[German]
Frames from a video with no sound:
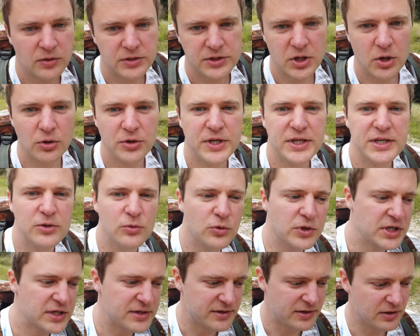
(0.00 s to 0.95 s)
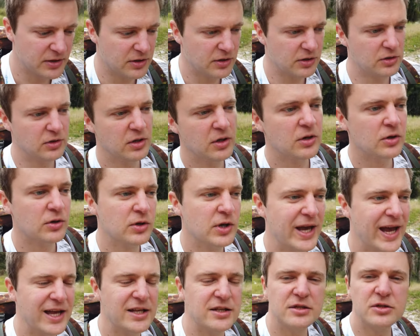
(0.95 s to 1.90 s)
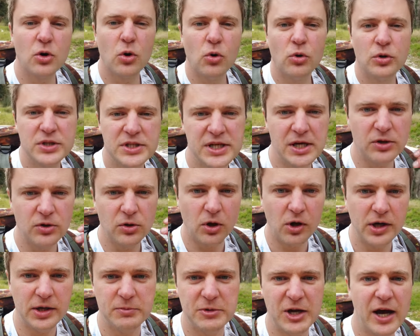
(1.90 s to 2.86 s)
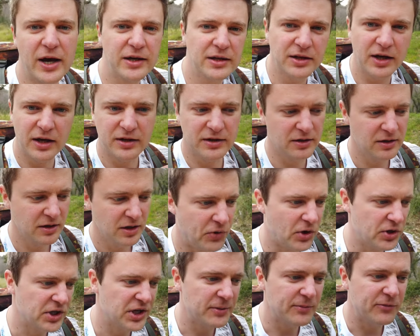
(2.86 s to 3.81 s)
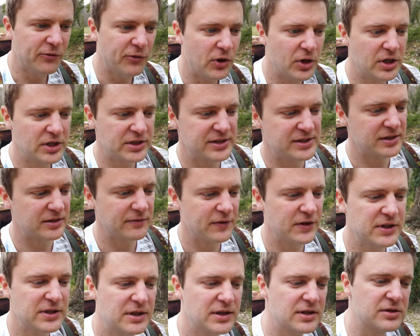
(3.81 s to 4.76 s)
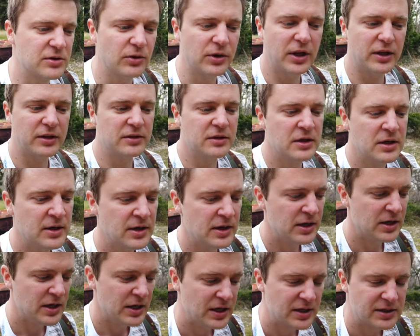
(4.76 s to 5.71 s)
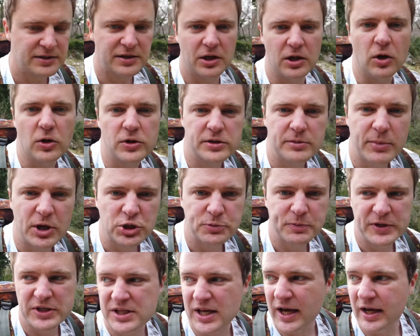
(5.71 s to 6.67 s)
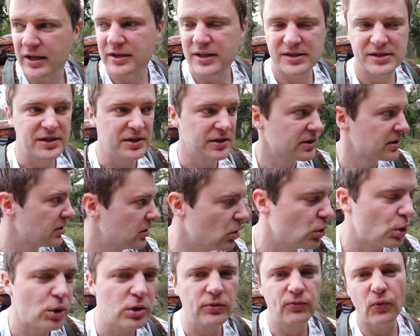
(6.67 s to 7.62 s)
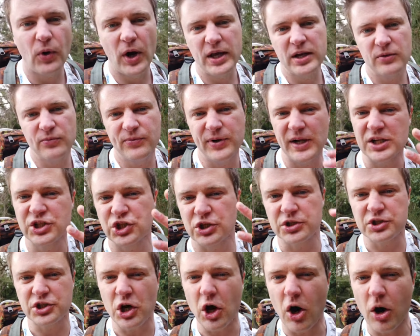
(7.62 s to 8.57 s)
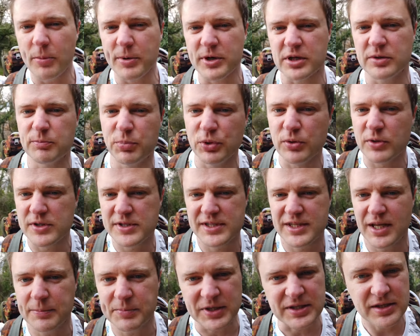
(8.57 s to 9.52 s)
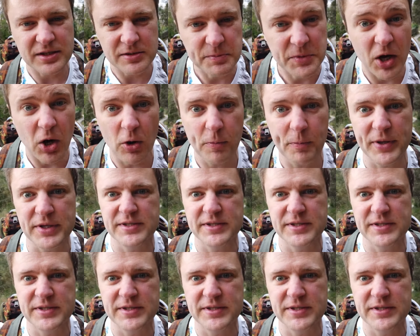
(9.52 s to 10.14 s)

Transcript: Und auch nicht nur diese Änderungen, die ihr noch im Nachhinein vornehmen wollt, sind wichtig, sondern es kann auch zum Beispiel sein, dass ihr irgendwo eine falsche Schraube benutzt habt, das ist mir auch